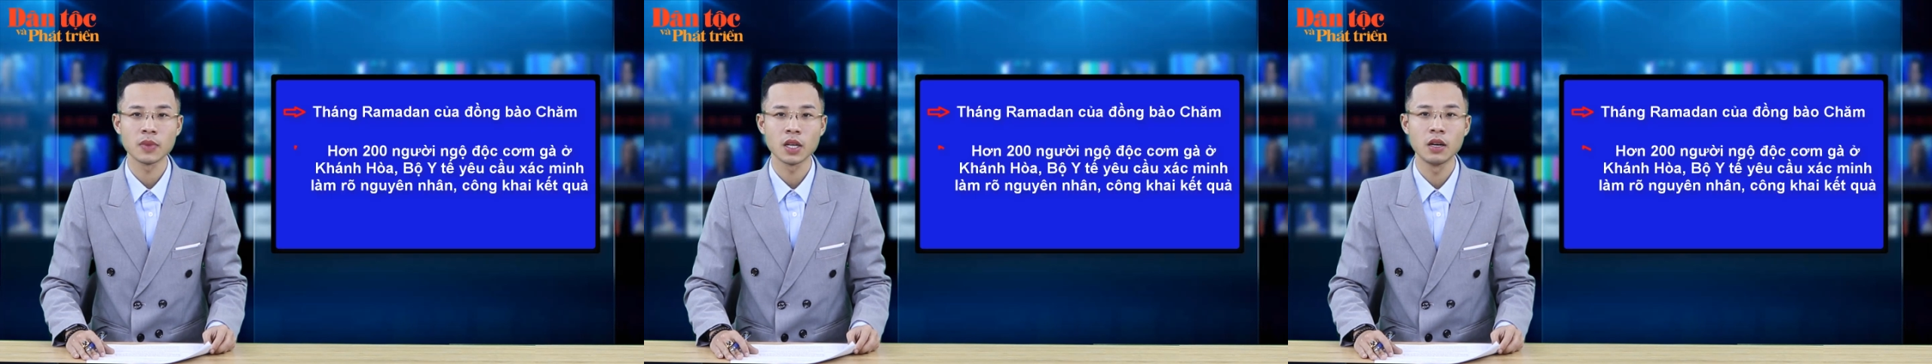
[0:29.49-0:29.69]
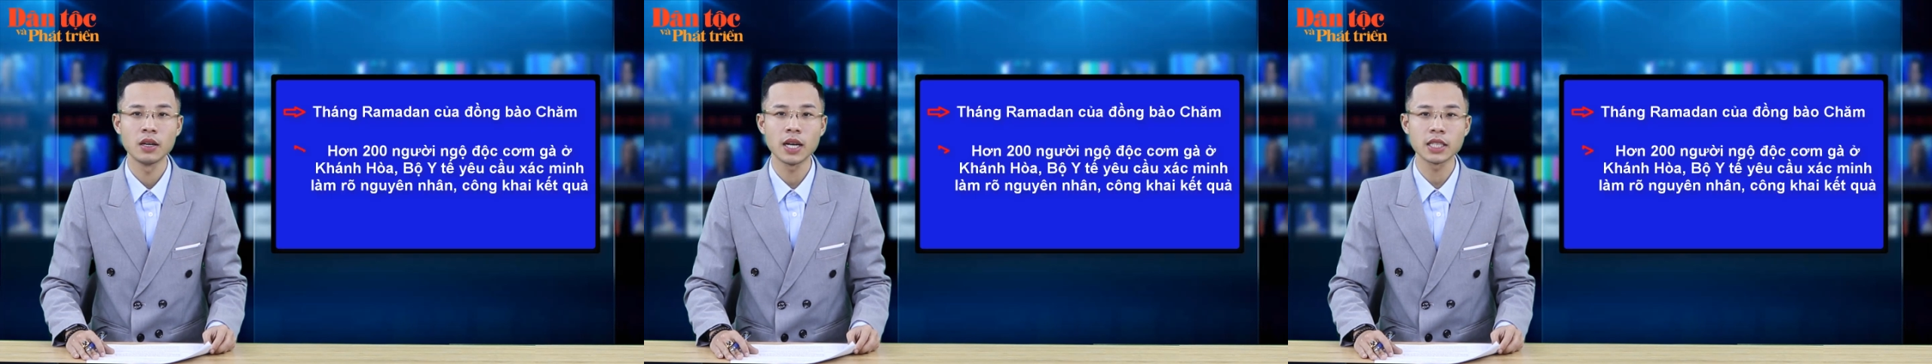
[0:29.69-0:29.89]

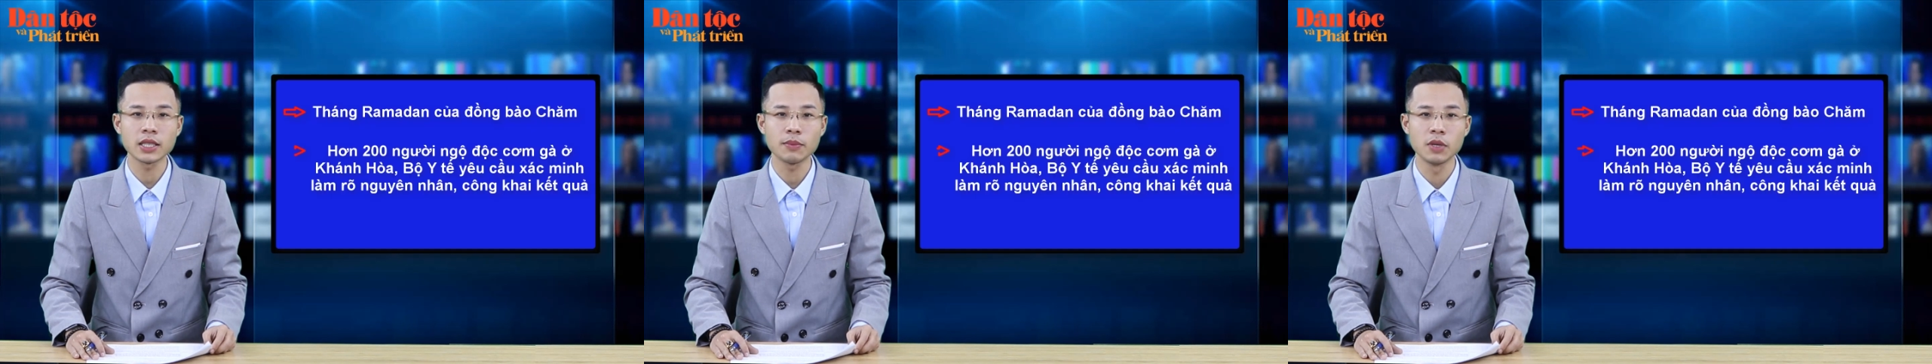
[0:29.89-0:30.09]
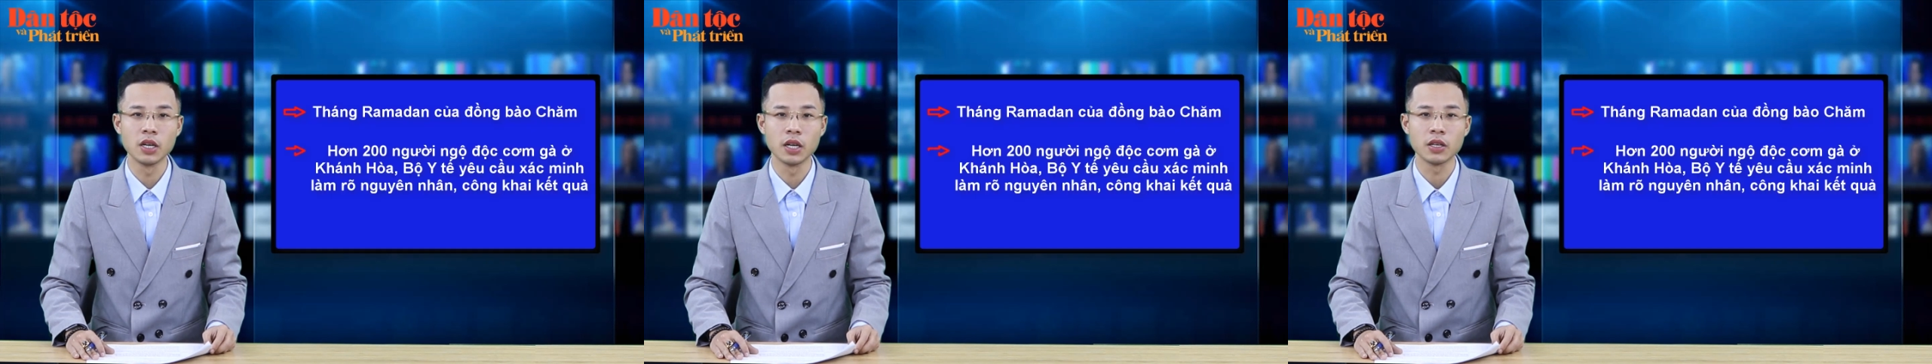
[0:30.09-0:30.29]
Hơn
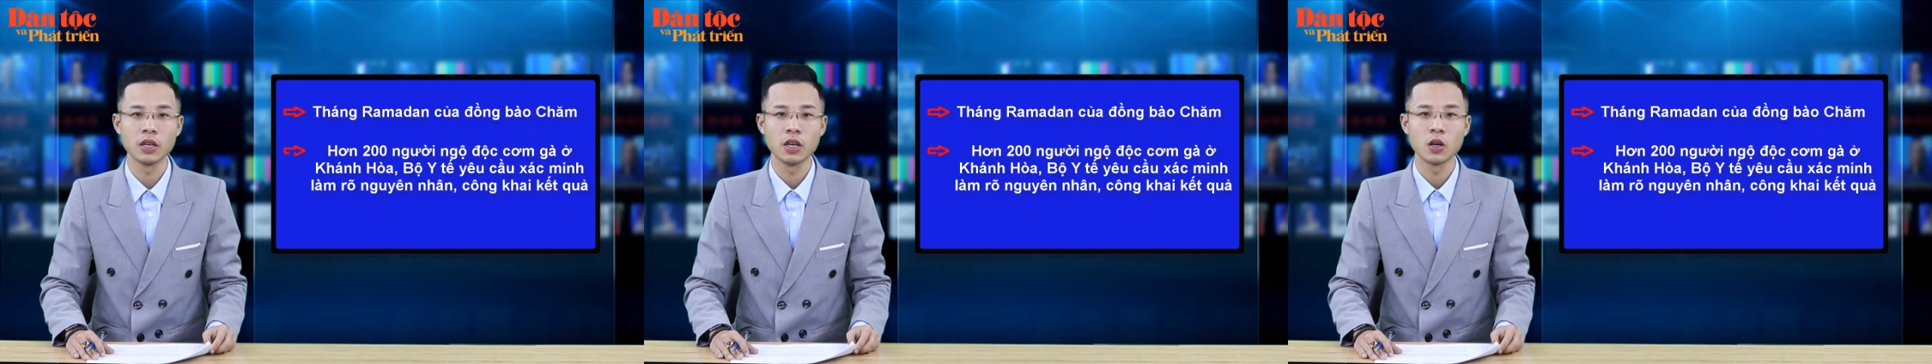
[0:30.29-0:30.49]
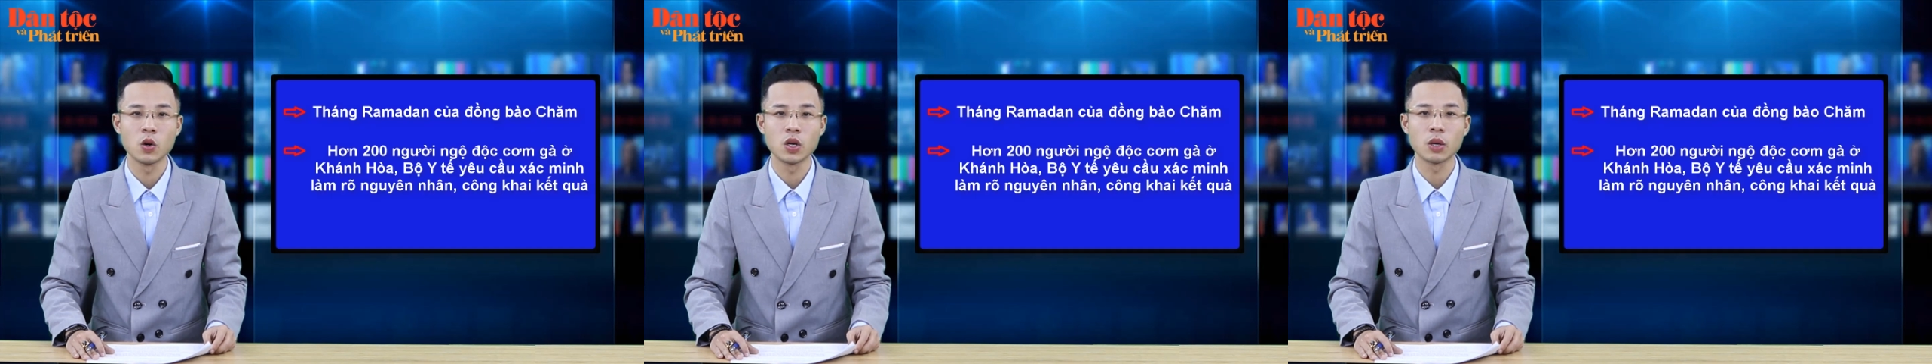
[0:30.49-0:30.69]
200 người
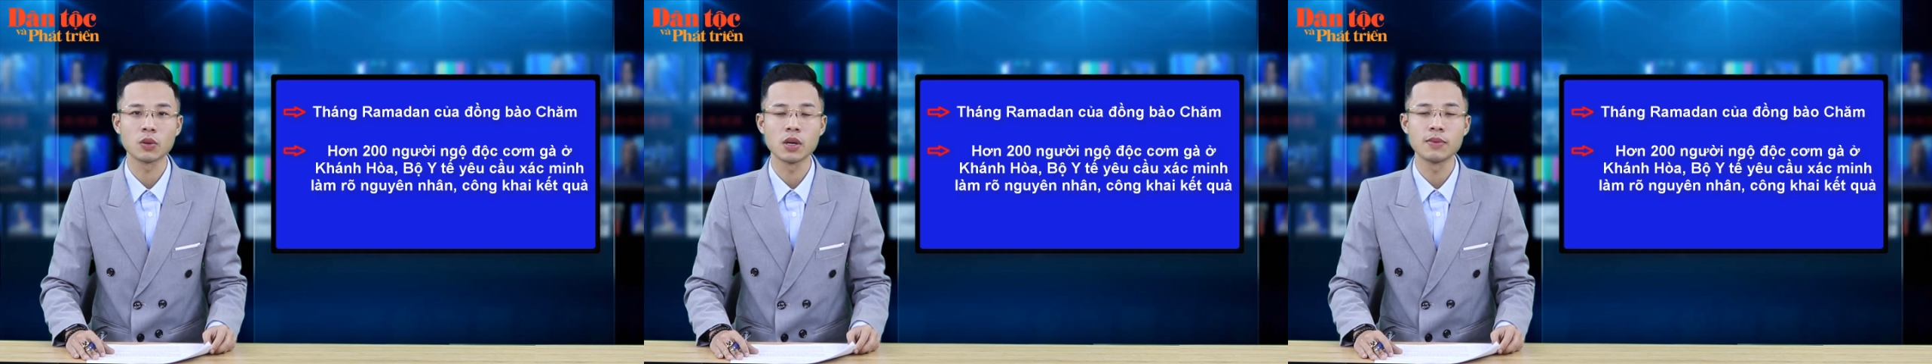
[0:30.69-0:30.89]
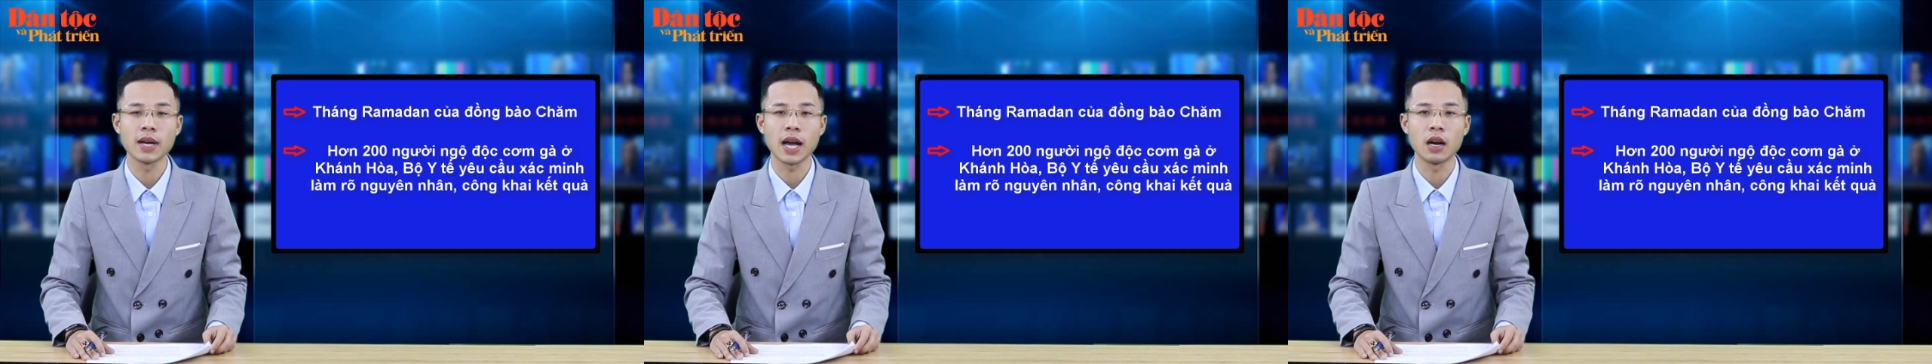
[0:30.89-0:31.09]
ngộ độc
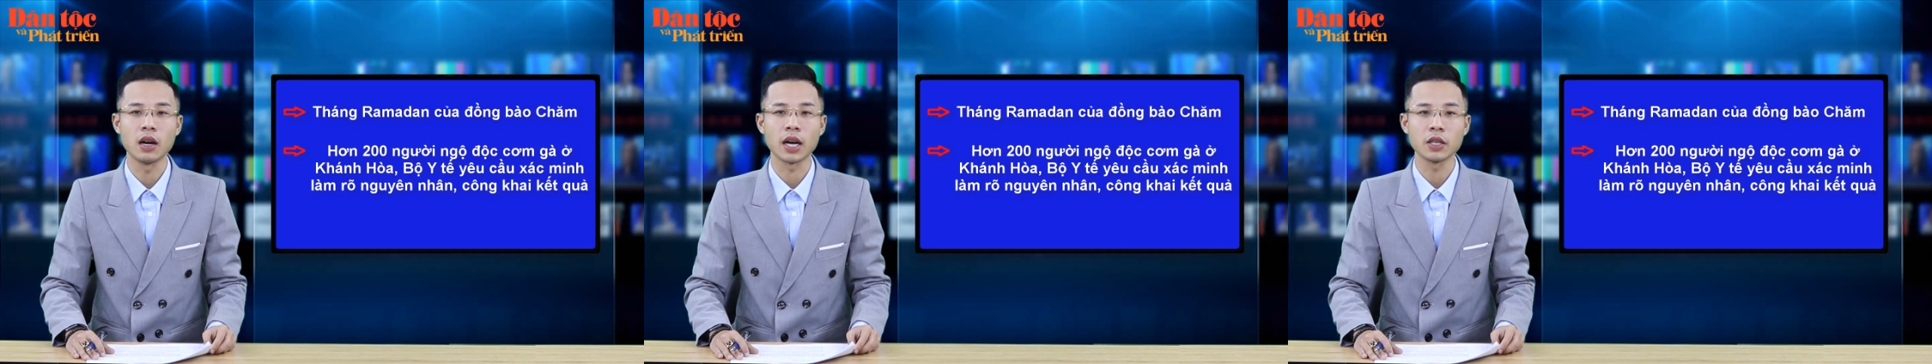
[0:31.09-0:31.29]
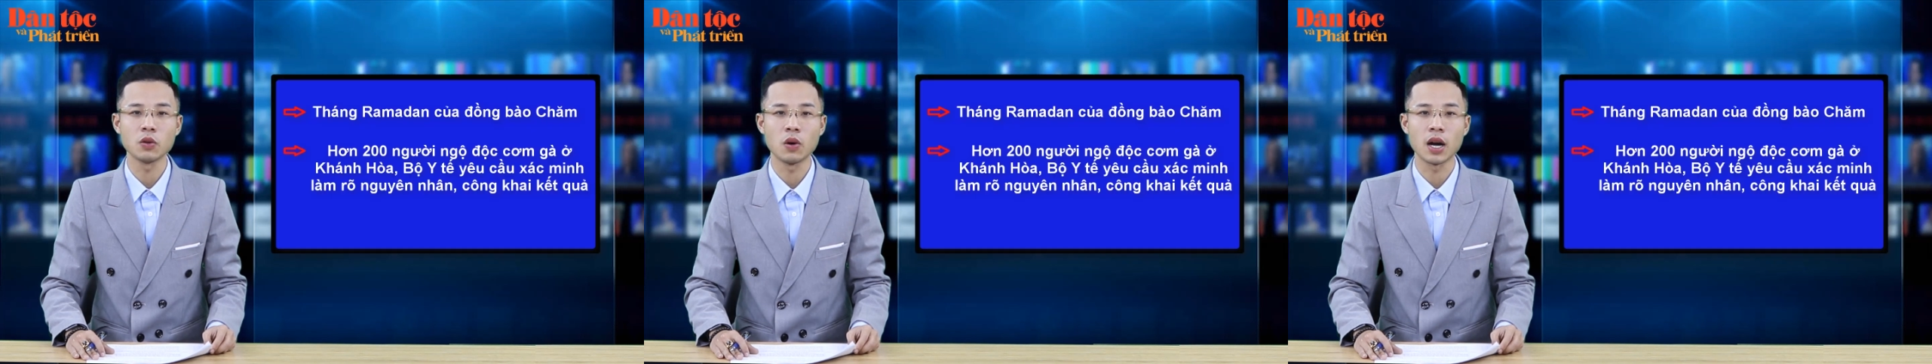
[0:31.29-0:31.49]
cơm gà ở
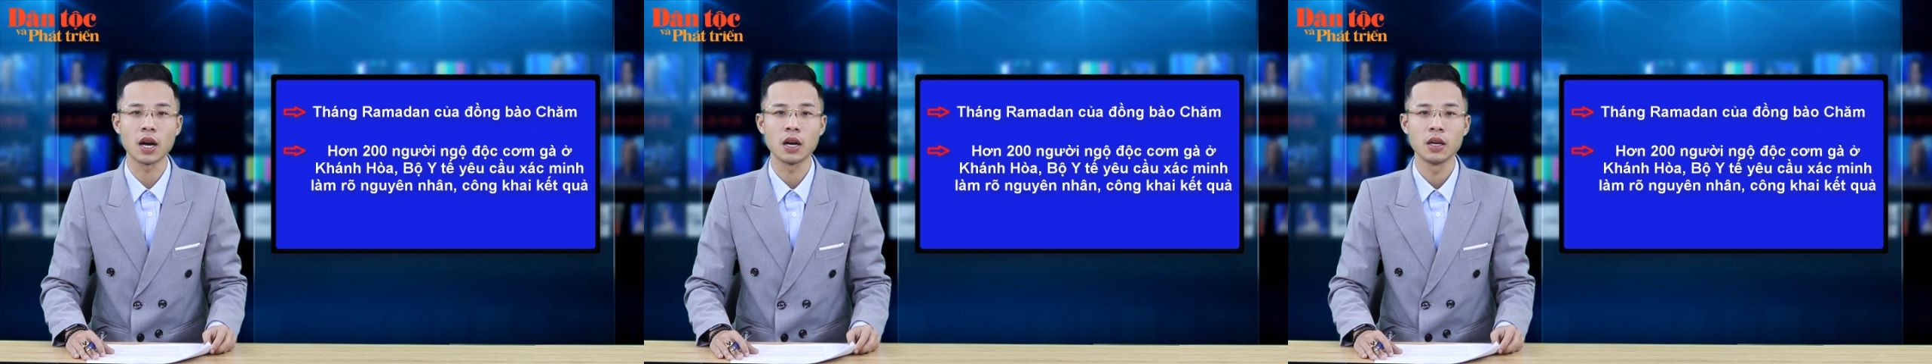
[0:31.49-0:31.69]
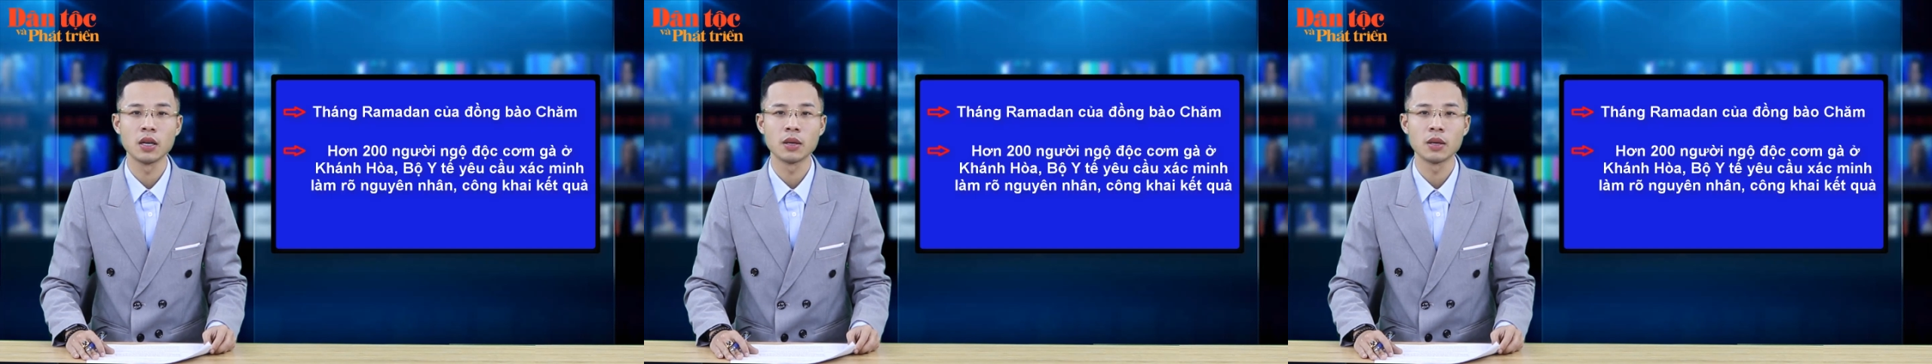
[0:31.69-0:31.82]
Khánh Hòa,